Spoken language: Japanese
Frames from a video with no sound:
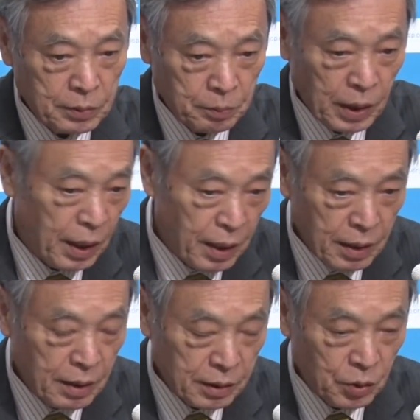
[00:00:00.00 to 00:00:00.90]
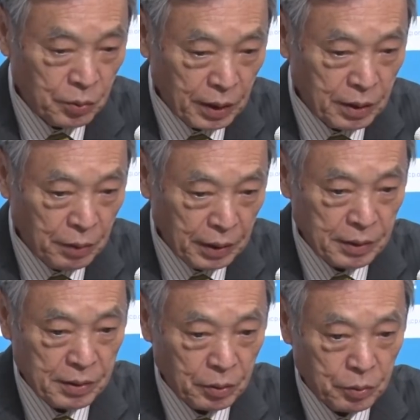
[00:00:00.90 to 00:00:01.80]
まあ、議論になったわけ
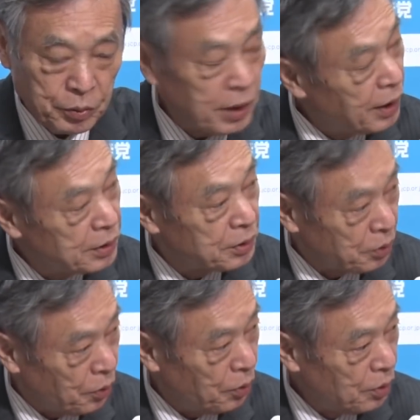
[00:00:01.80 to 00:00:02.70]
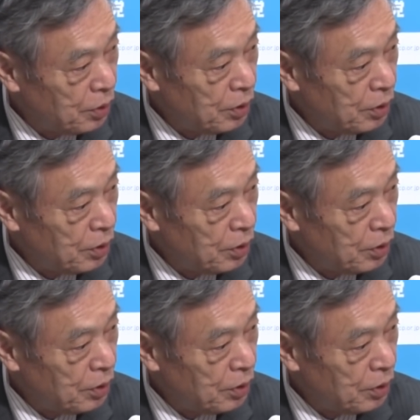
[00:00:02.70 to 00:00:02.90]
ですけどフリーランスの